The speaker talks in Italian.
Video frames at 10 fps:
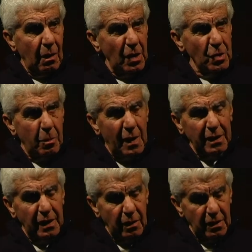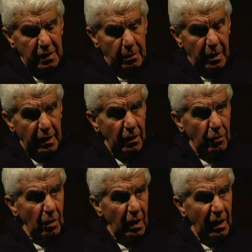La maggior parte di queste
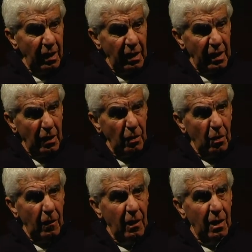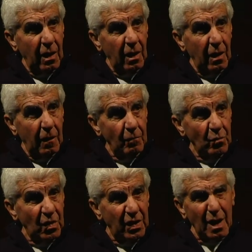apparecchiature erano eh,
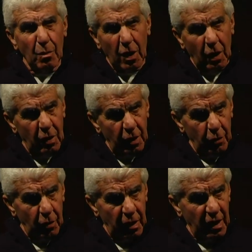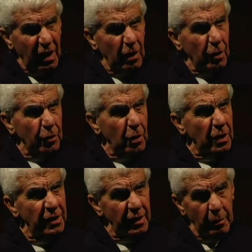termoregolatore, regolatore
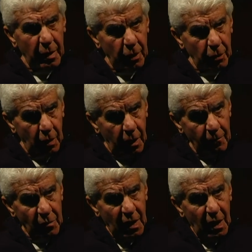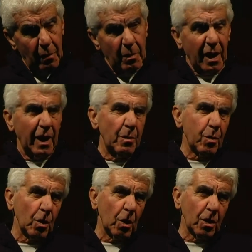di temperatura, perché i
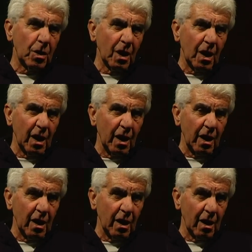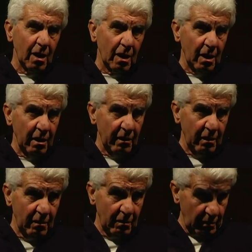prodotti che eh,
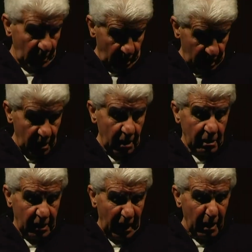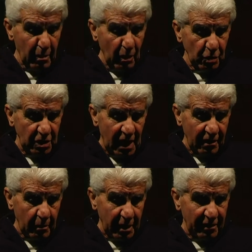Trem
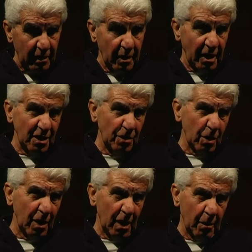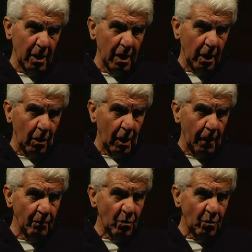usava per la fabbricazione della pellicola